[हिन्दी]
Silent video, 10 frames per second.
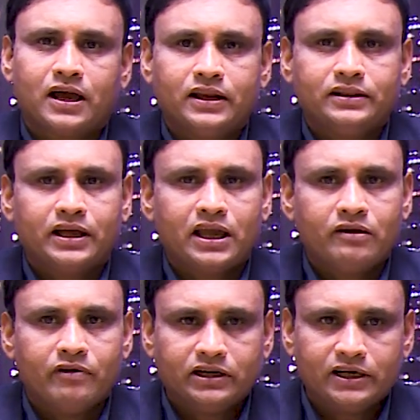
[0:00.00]
खरीदे गए
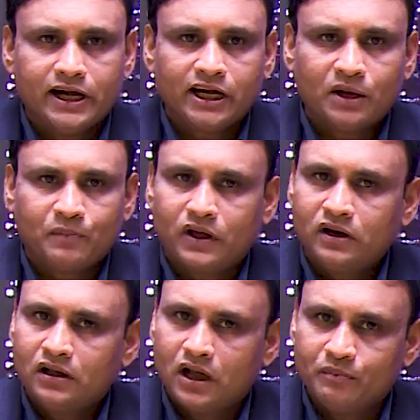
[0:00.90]
वेंटिलेटर पर
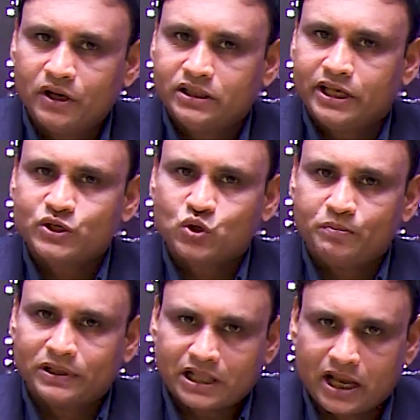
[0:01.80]
हमने देश को
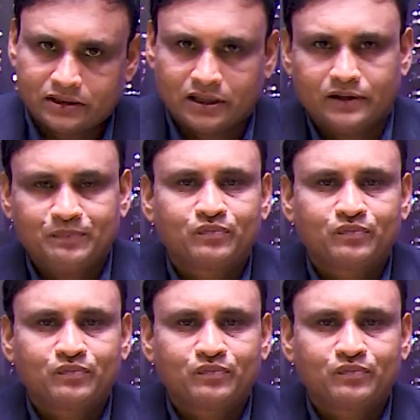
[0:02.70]
बताया था